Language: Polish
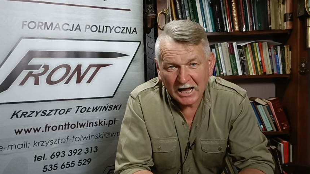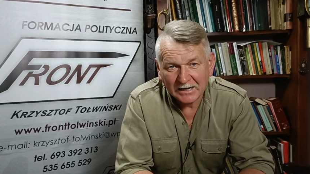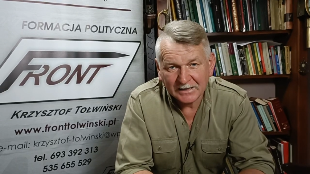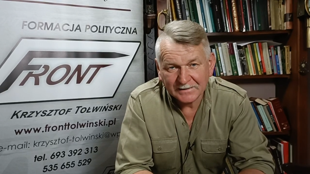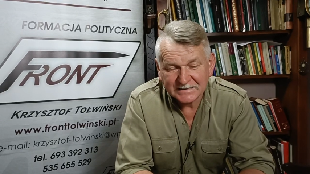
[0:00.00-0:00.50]

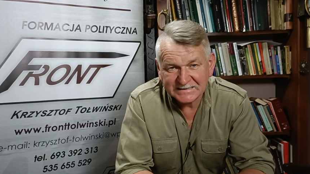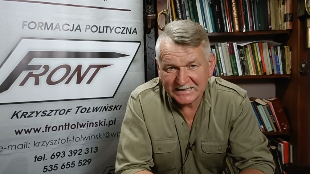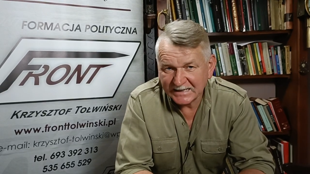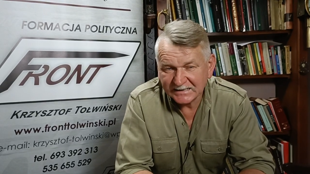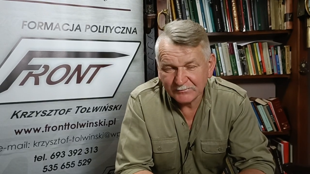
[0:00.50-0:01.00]
Ale
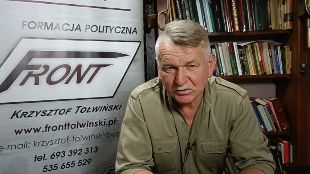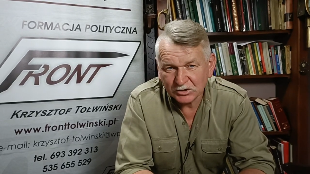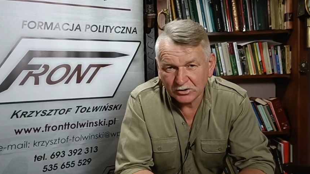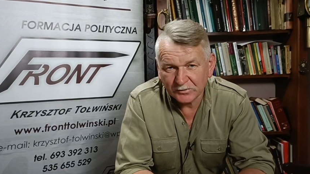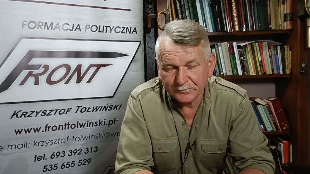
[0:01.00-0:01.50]
zanim
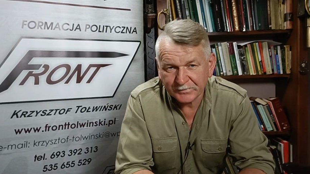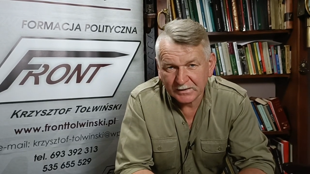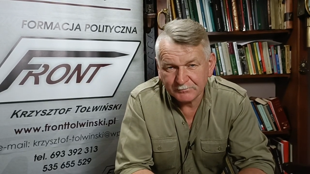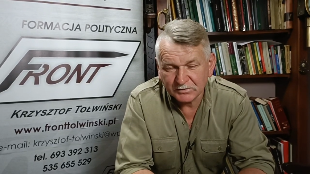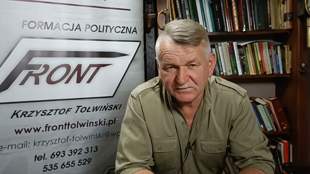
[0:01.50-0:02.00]
to
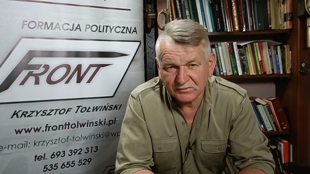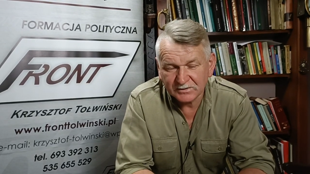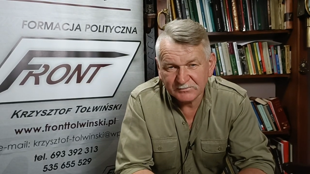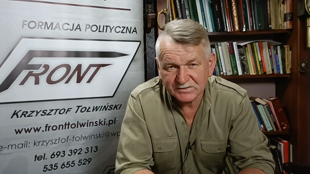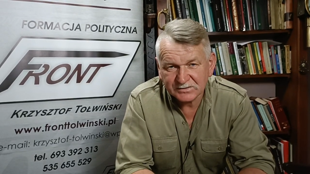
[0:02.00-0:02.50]
mm,
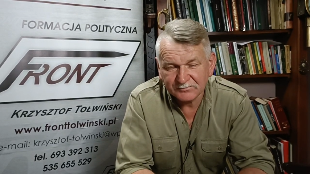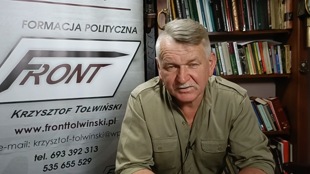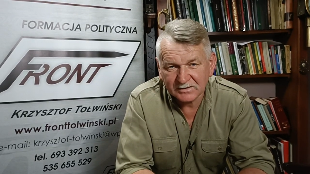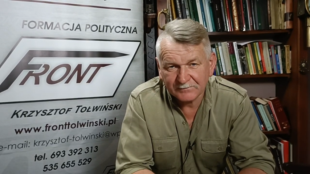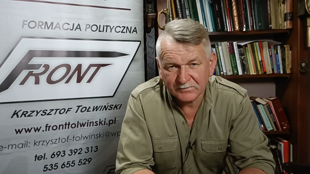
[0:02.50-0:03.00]
pozwolimy
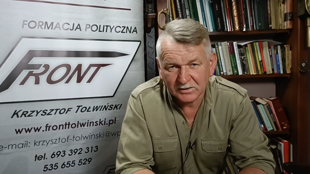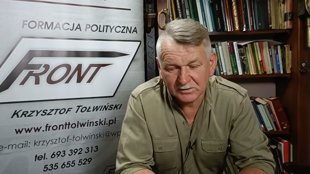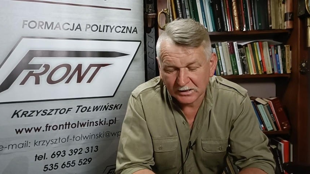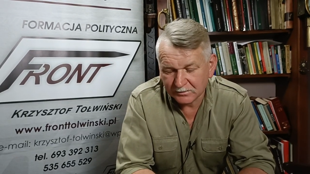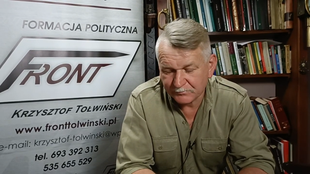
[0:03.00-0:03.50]
sobie mm,
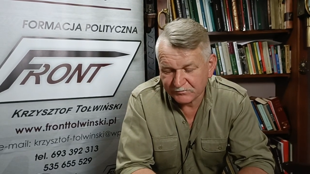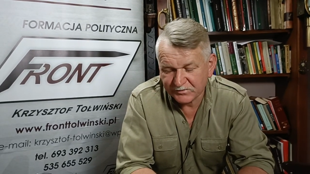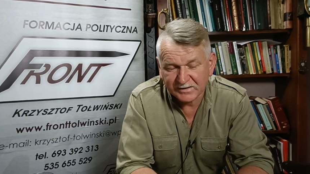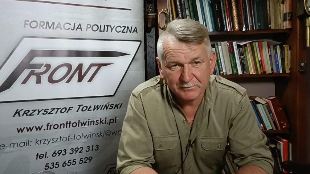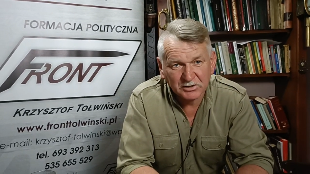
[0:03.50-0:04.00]
taki
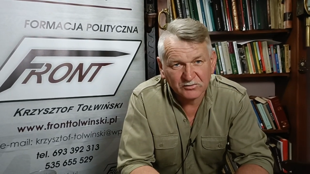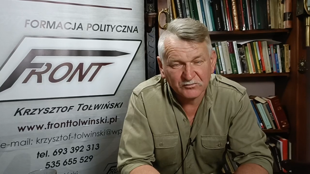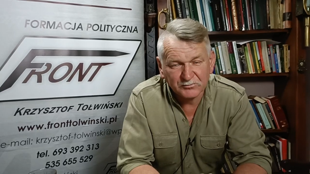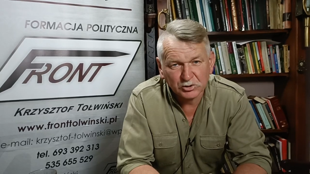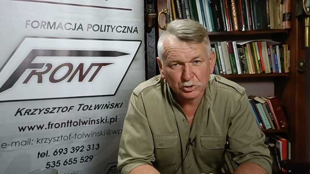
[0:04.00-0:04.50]
przynajmniej
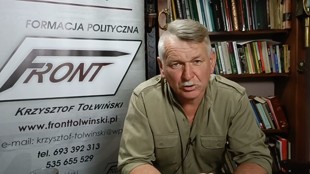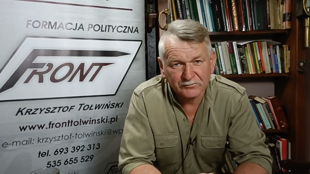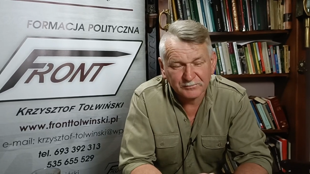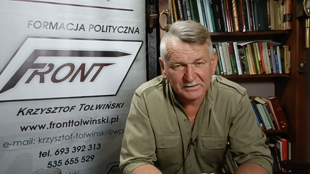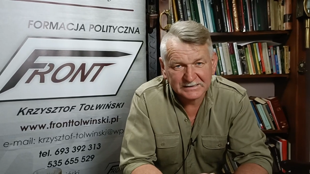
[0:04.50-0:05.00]

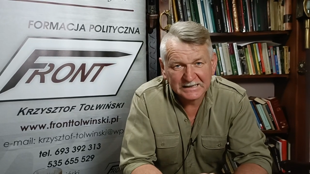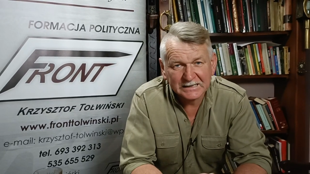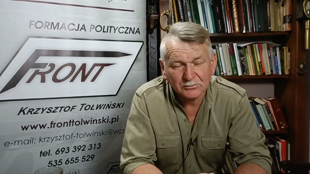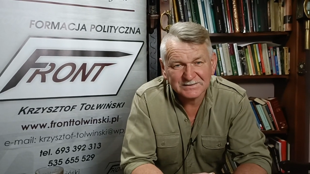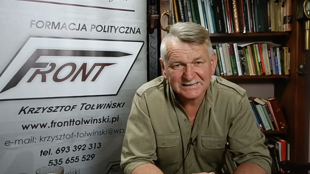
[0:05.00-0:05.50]
dwuminutowy
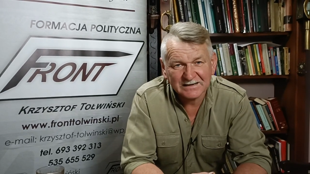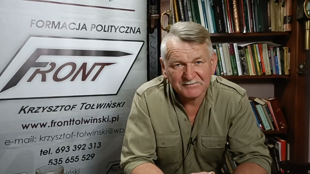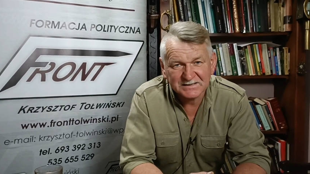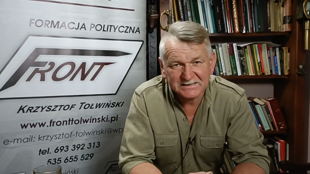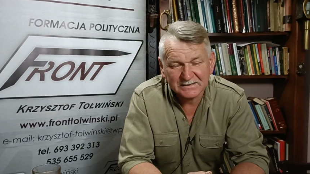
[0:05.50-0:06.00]
materiał z
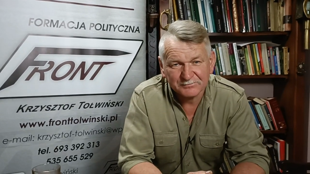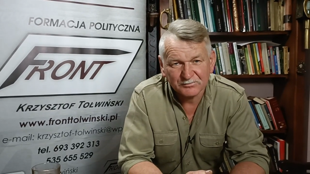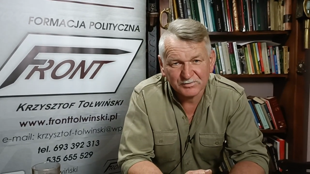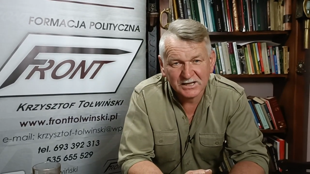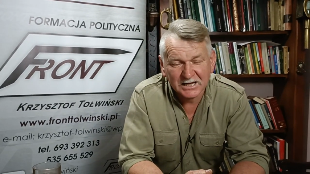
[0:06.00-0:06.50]
telewizji
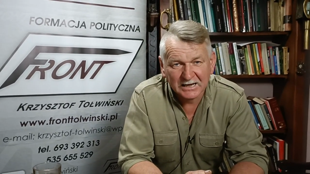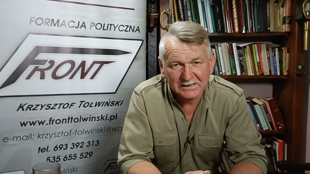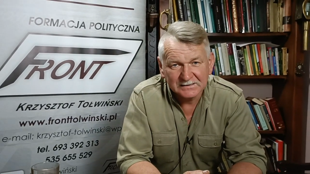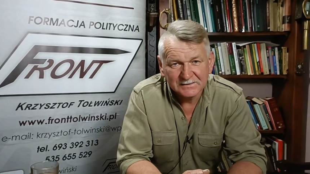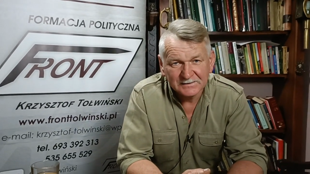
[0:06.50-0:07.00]

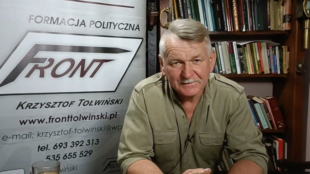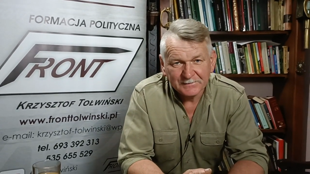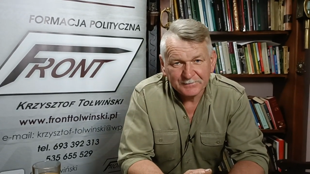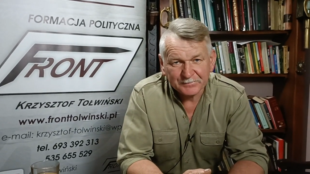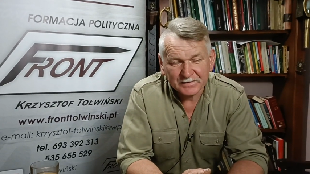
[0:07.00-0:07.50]
Republika,
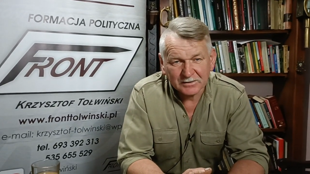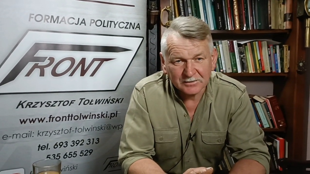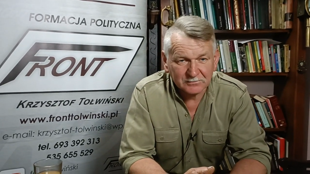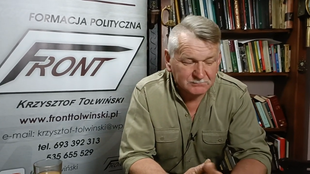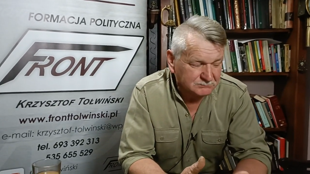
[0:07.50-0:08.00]
mm,
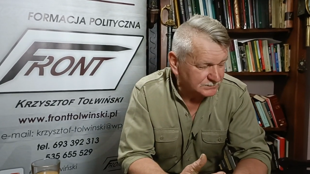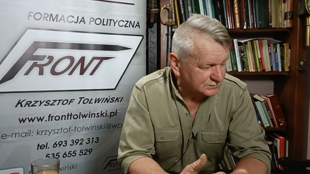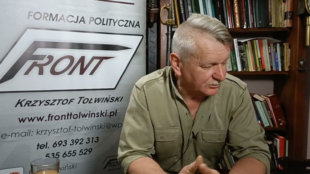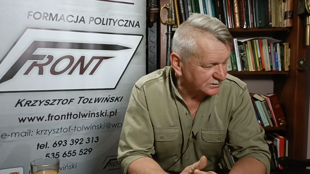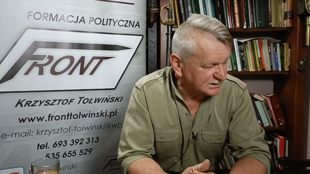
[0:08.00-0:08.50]
e,
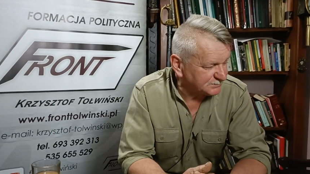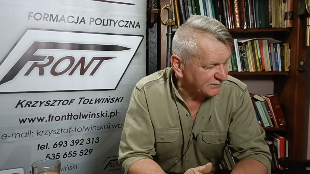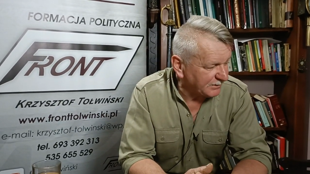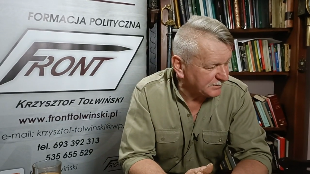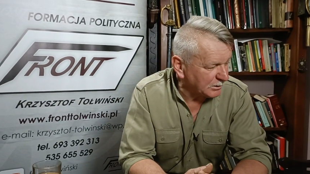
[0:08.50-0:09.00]
zgodnie z
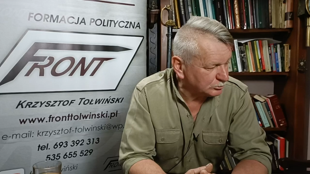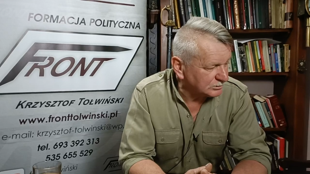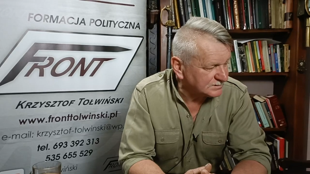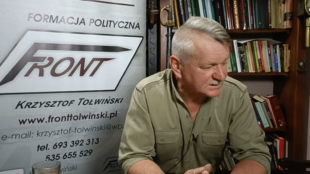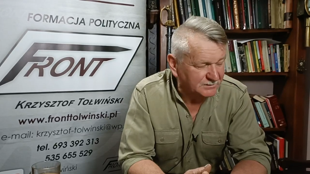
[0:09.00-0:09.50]
prawami
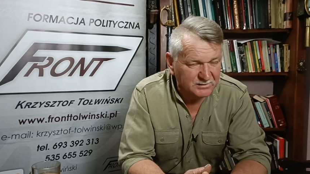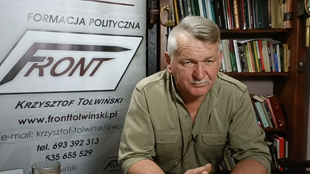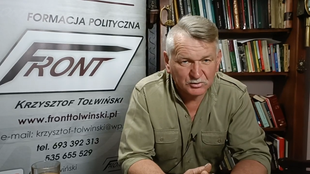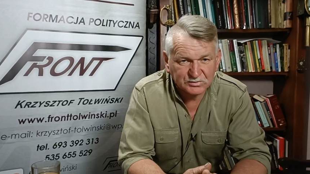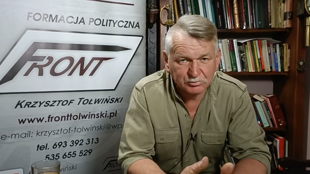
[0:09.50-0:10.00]
autorskimi,
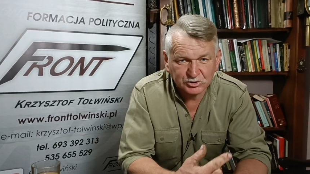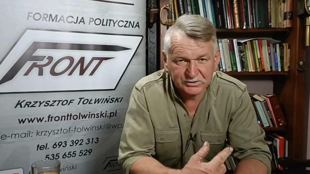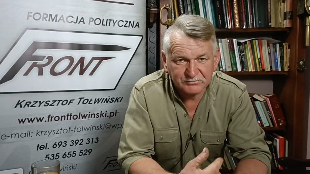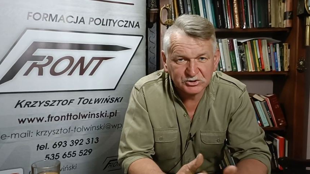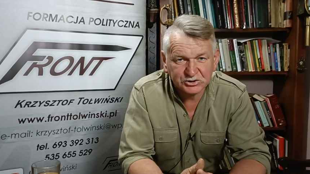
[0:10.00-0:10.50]

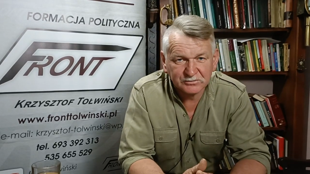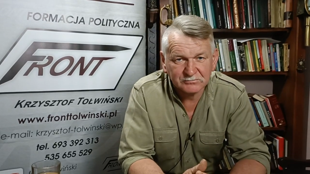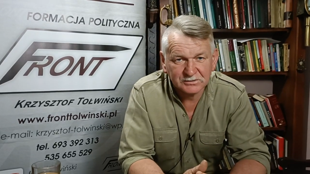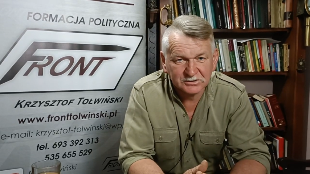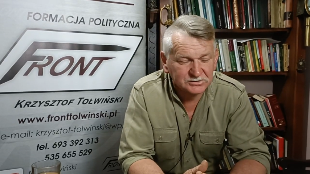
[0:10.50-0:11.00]
posłużymy się
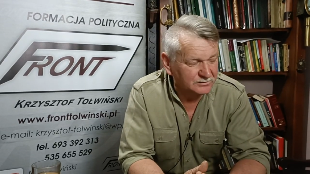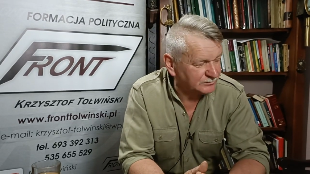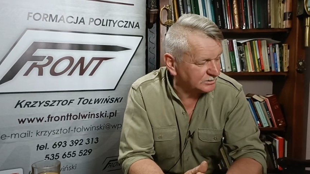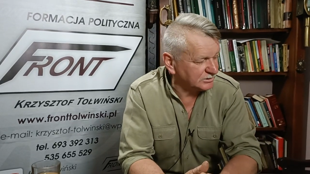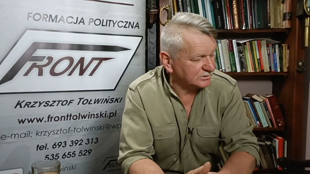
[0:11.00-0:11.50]
e,
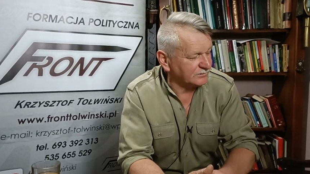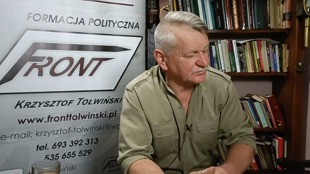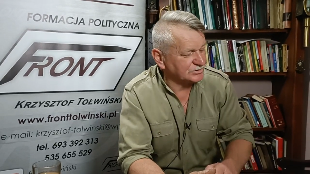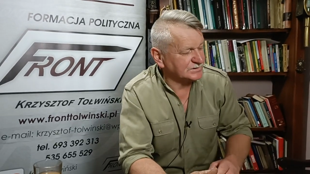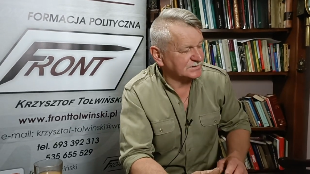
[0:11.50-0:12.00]
tym, e, tym
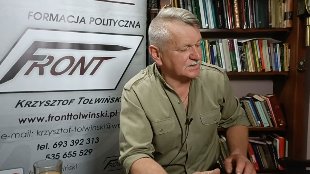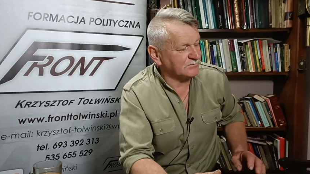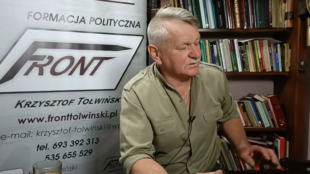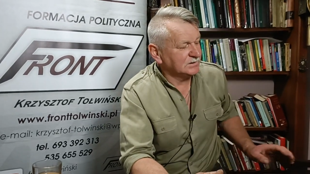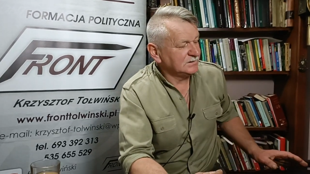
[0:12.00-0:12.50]

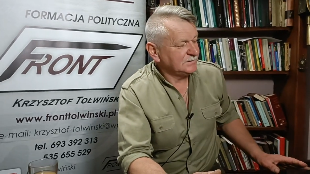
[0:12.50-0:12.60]
wszystkim.